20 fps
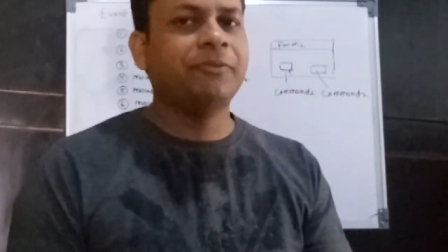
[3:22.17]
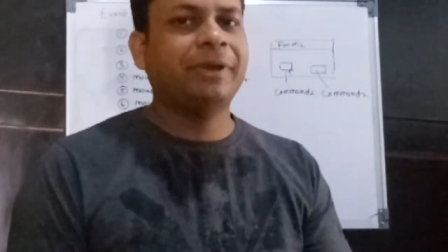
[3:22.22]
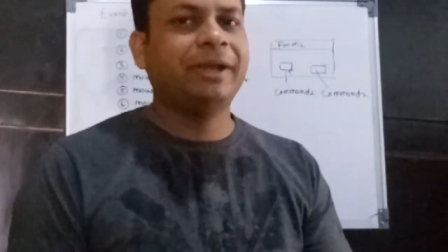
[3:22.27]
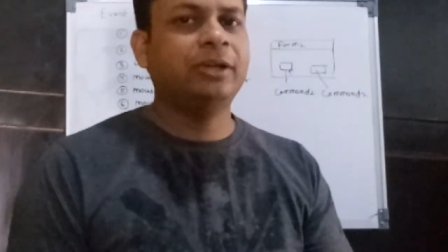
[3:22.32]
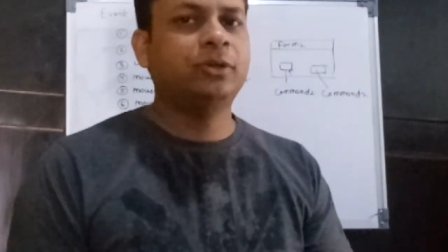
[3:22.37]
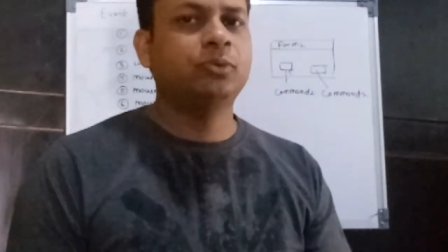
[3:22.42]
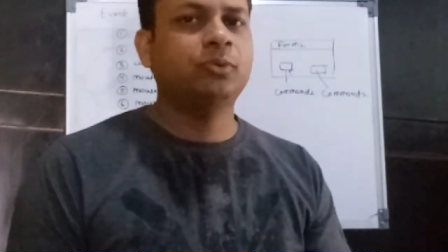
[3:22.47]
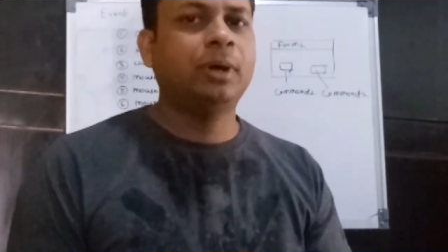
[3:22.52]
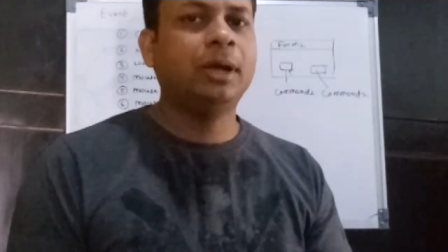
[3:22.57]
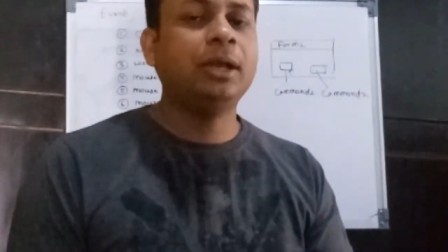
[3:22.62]

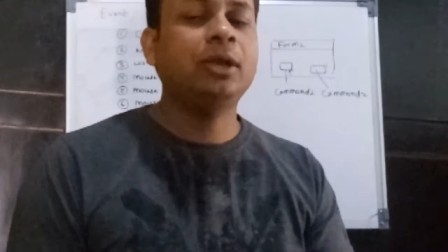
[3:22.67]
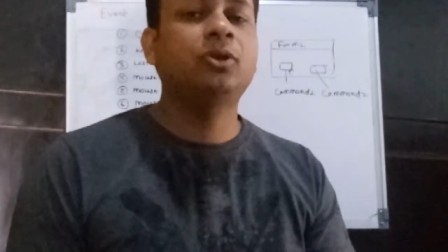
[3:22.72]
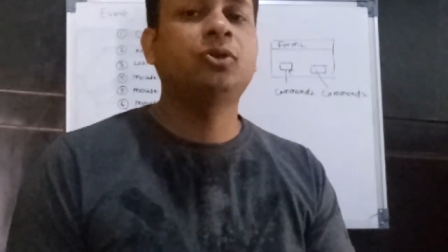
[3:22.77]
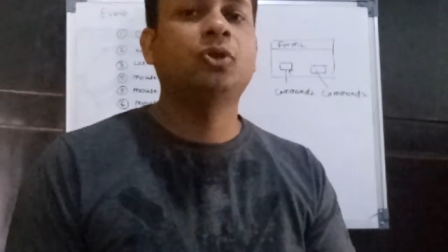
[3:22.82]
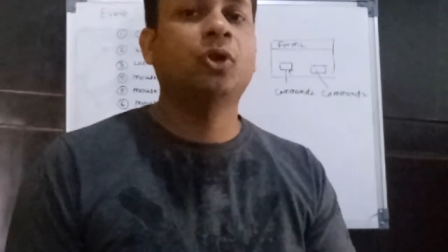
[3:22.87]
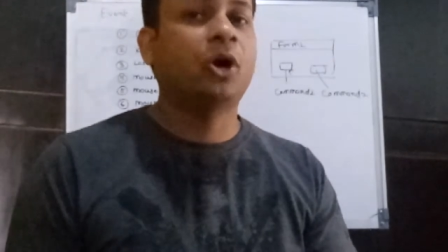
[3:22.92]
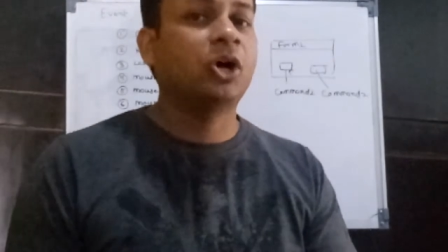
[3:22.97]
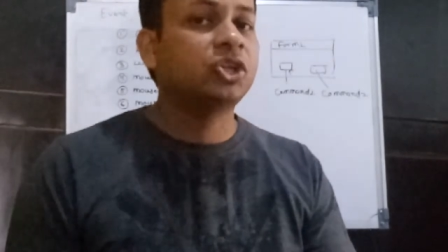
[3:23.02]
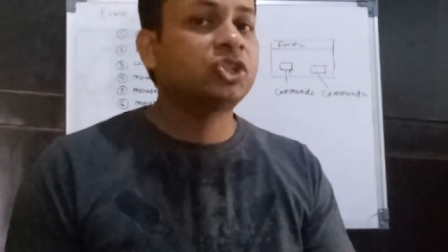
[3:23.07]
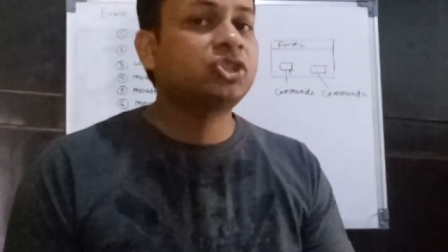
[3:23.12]
इवेंट हुआ
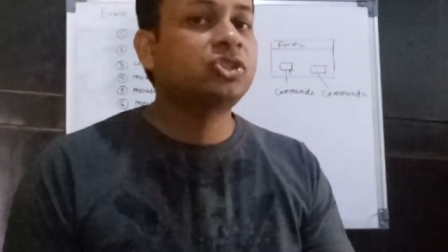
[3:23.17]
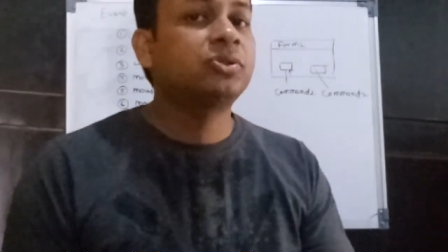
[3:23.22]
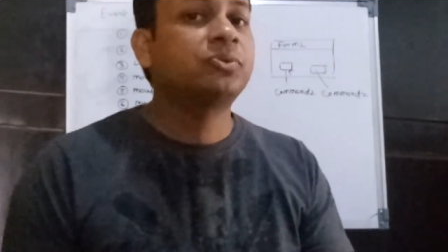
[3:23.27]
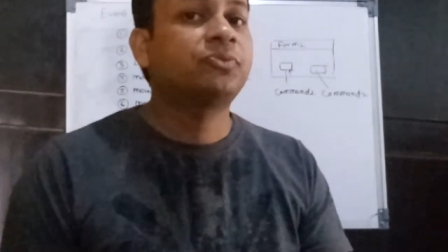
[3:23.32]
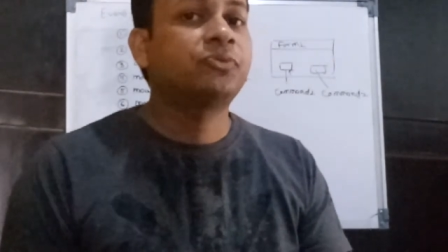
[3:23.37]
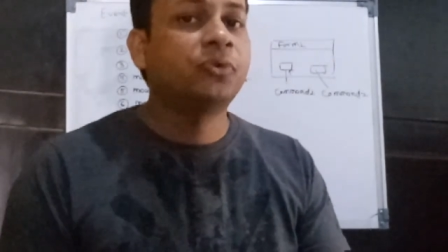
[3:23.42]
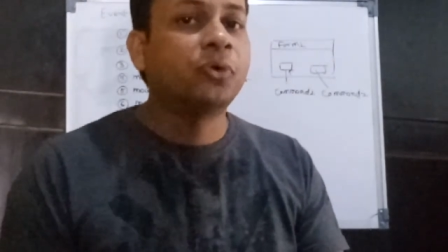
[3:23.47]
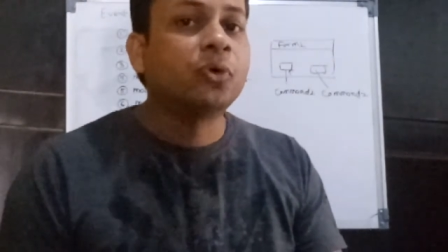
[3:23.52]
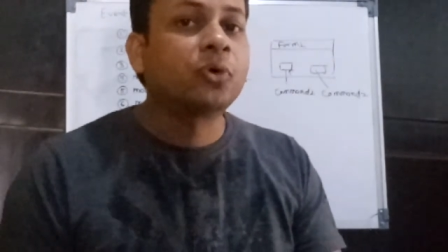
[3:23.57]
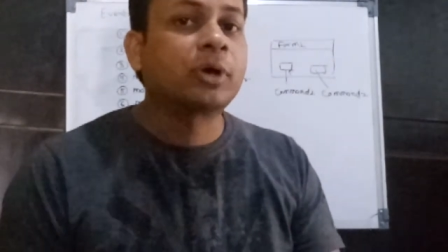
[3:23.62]
लॉस्ट
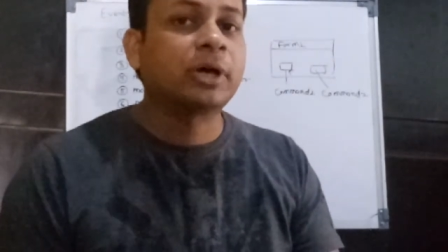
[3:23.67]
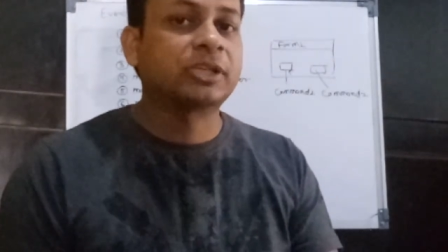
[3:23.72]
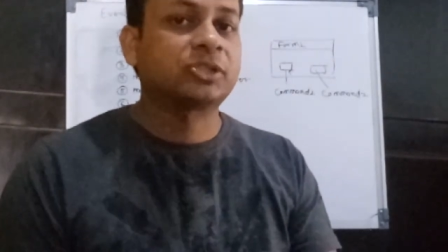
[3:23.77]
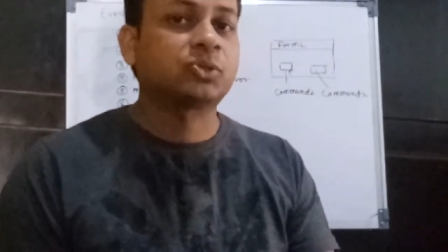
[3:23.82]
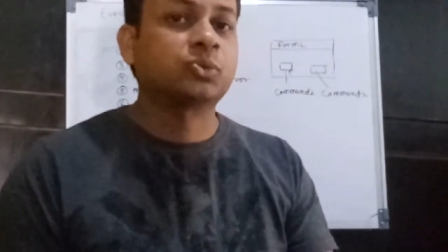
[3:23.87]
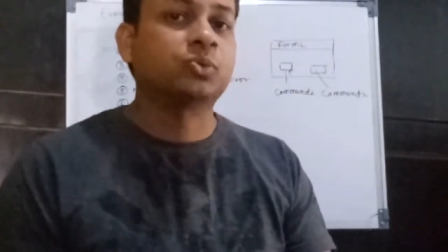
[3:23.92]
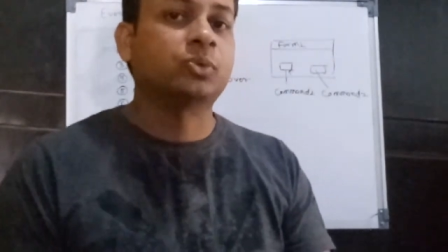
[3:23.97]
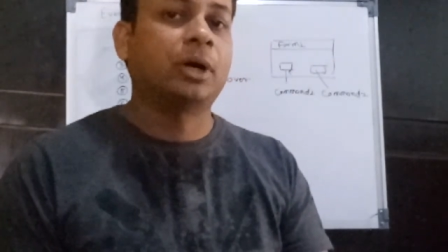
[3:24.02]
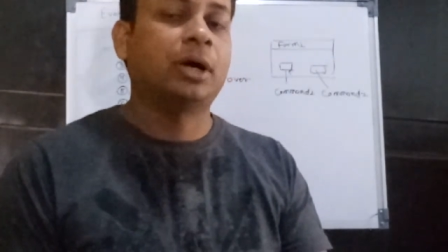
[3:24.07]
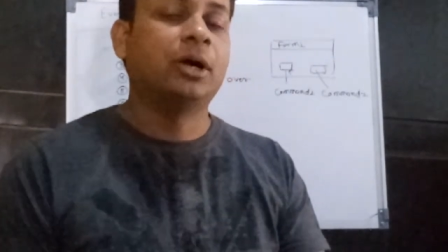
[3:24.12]

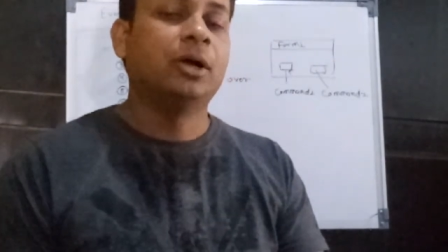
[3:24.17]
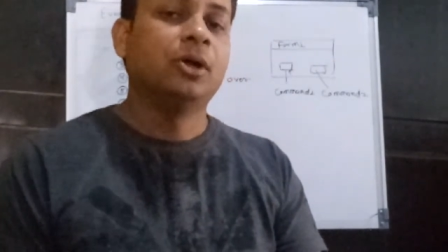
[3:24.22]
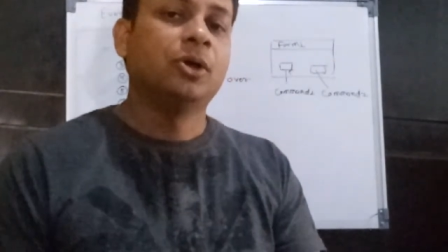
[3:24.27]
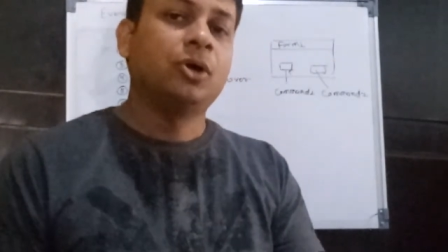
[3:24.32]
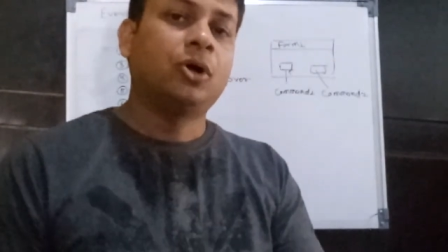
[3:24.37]
फोकस हुआ